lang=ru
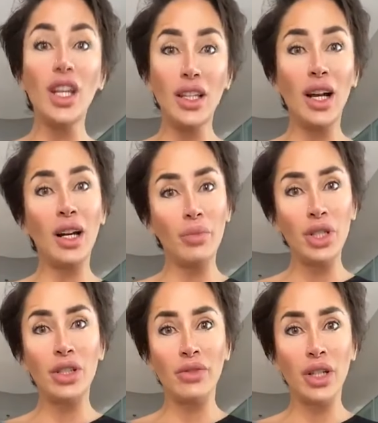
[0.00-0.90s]
Я
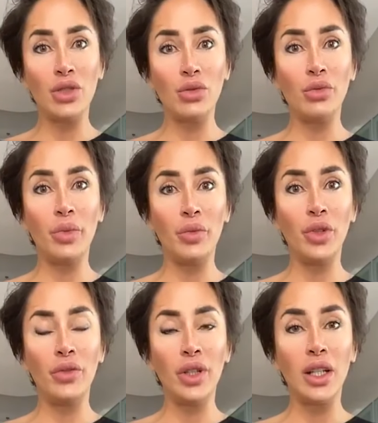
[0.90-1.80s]
обычно выхожу в
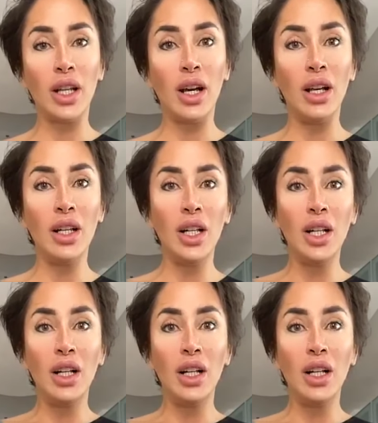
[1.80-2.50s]
прямой эфир на